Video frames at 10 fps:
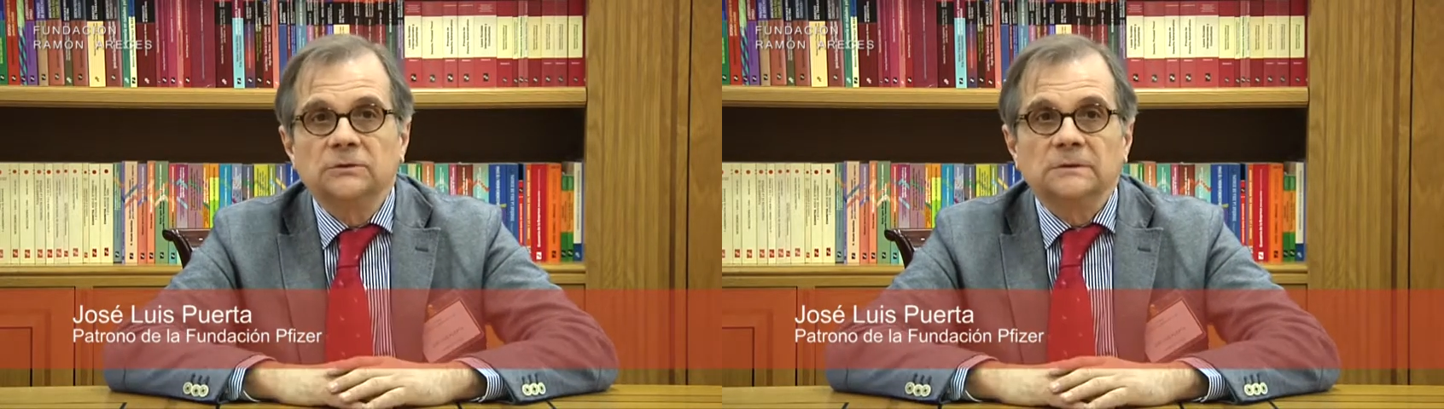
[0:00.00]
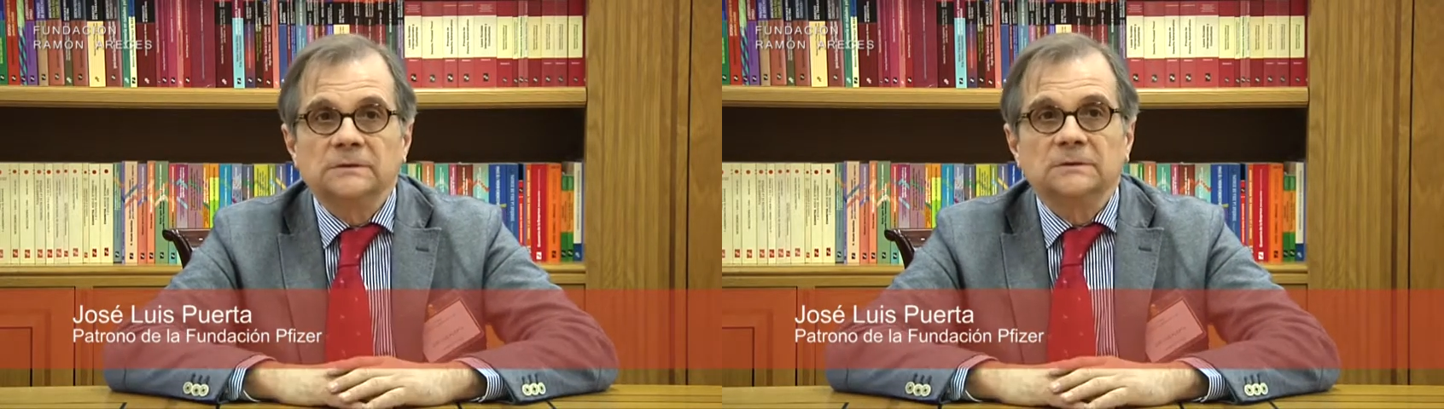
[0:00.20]

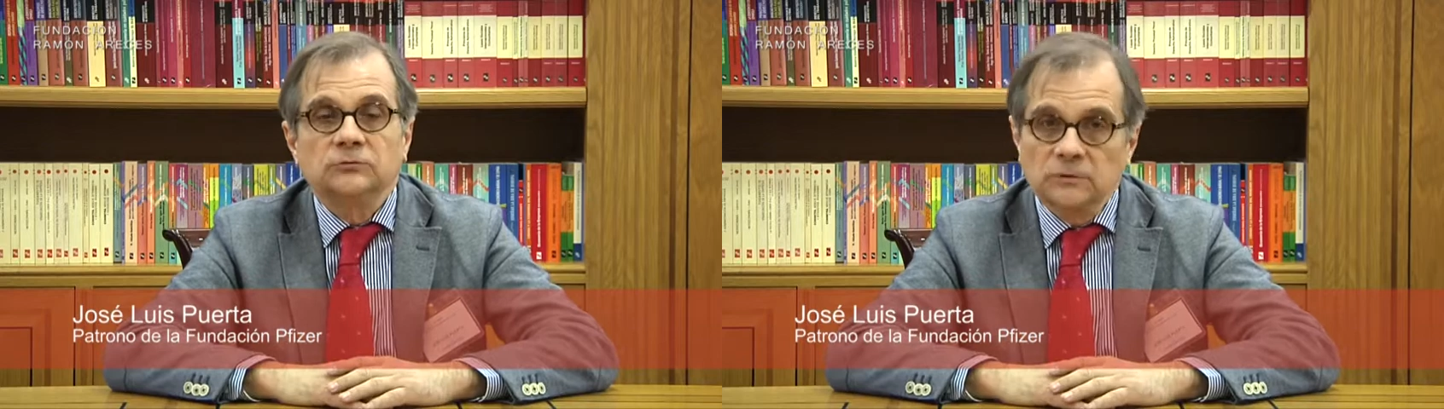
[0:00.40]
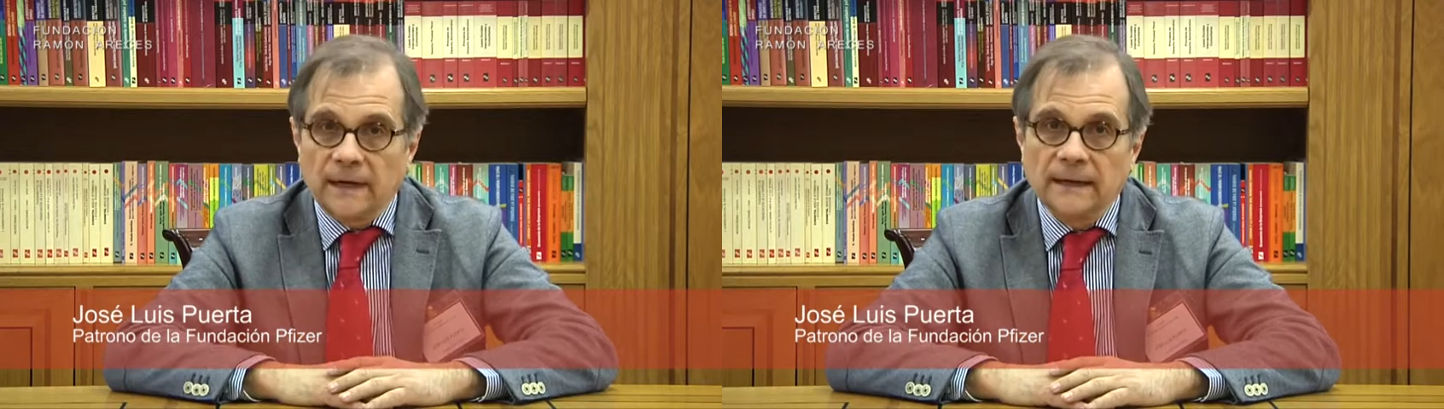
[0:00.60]

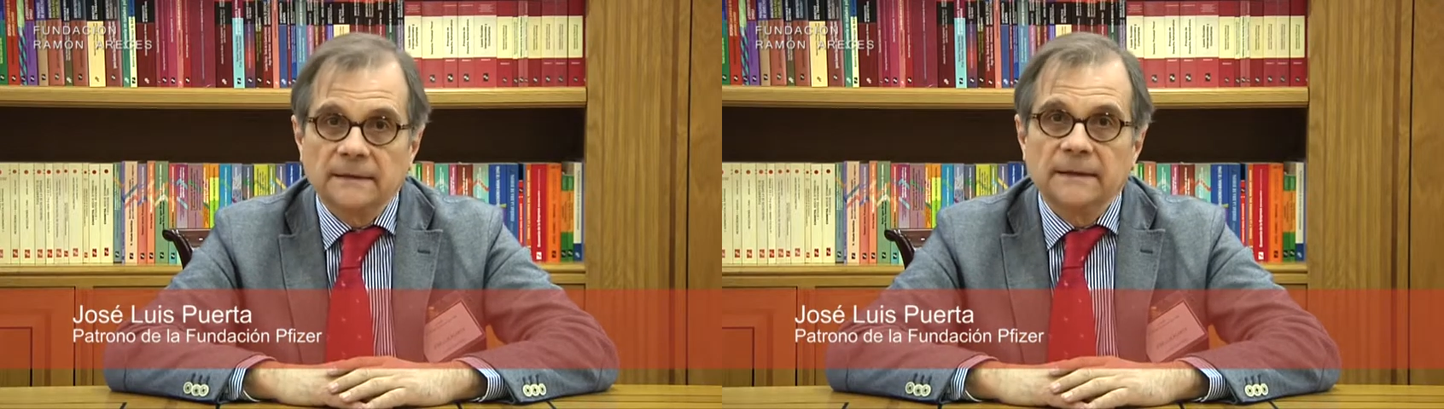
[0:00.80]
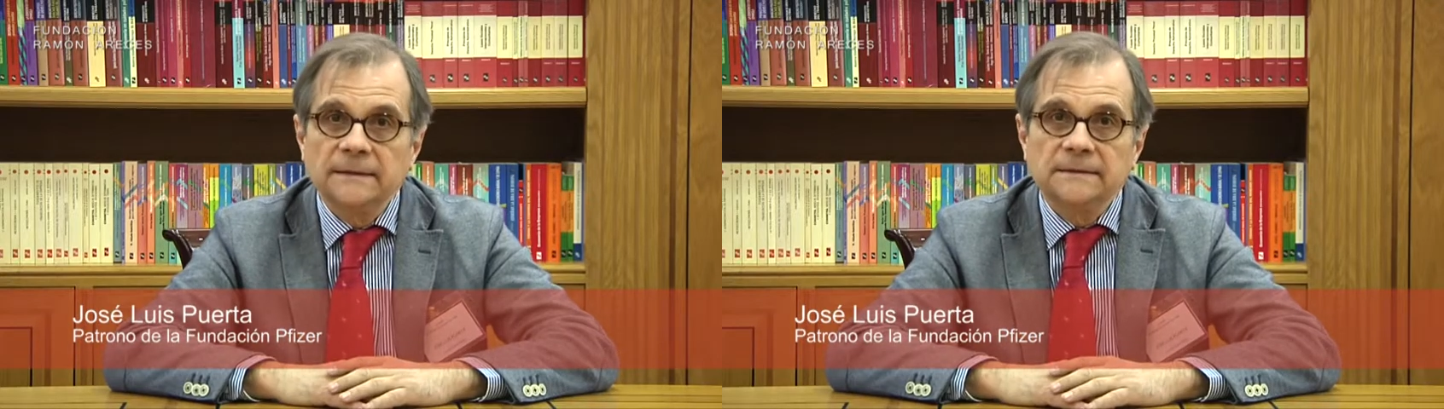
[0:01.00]
sus
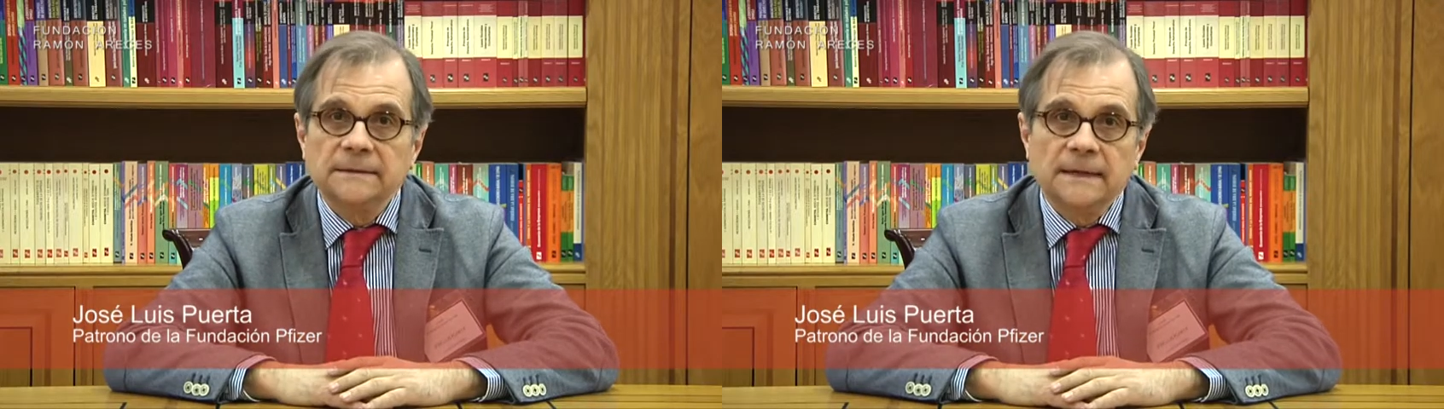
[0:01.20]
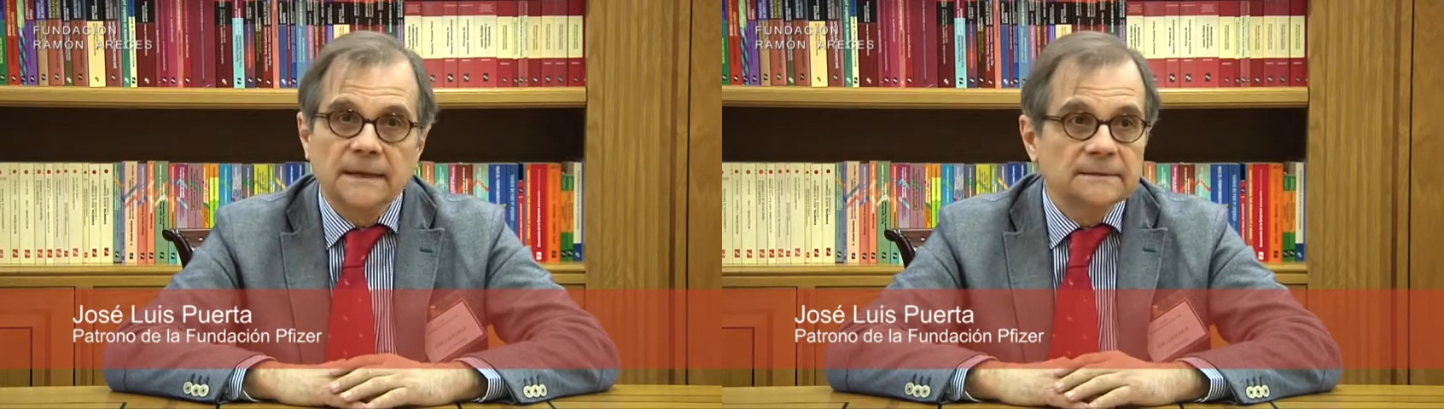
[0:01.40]

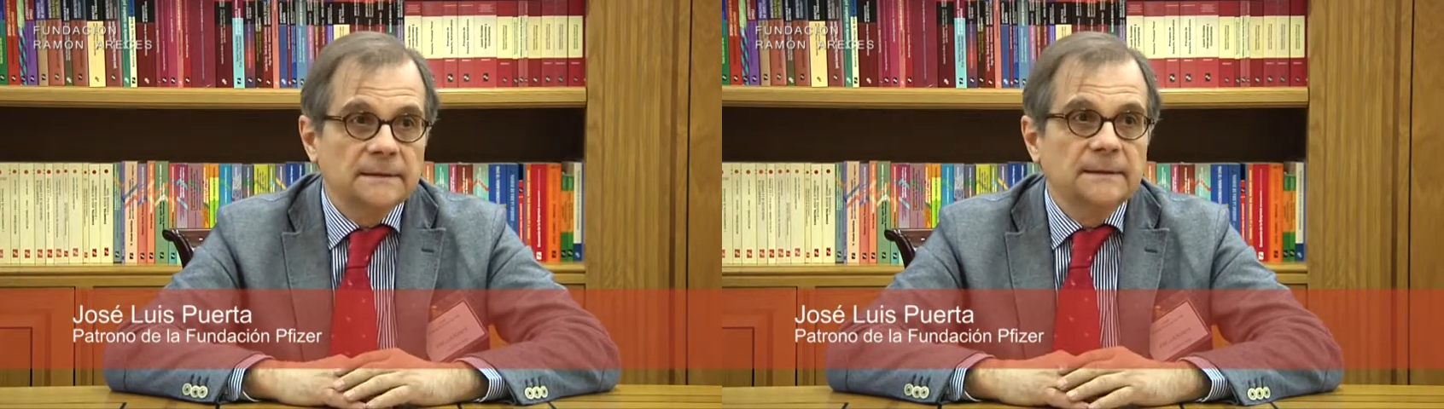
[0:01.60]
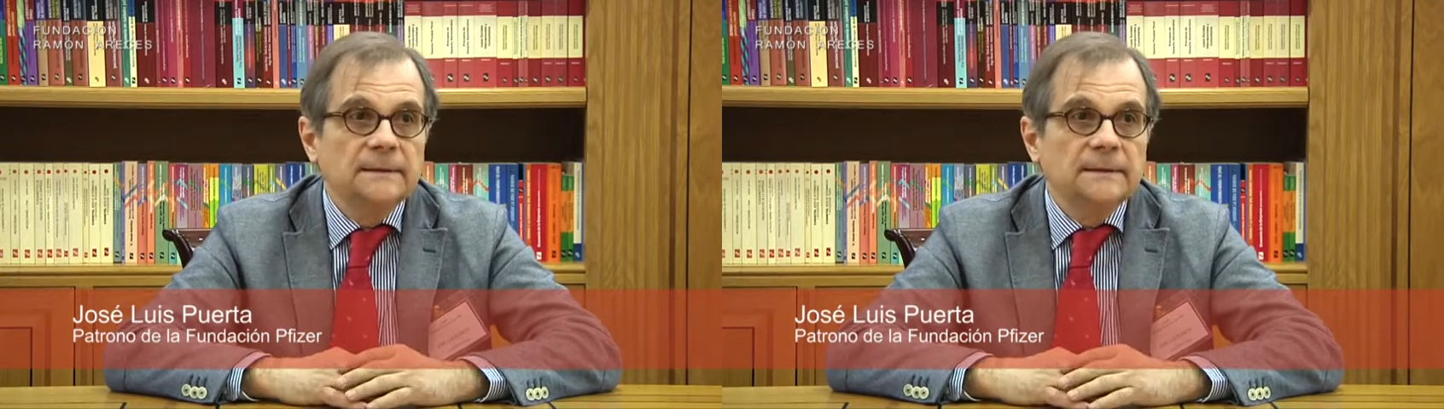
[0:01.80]
características.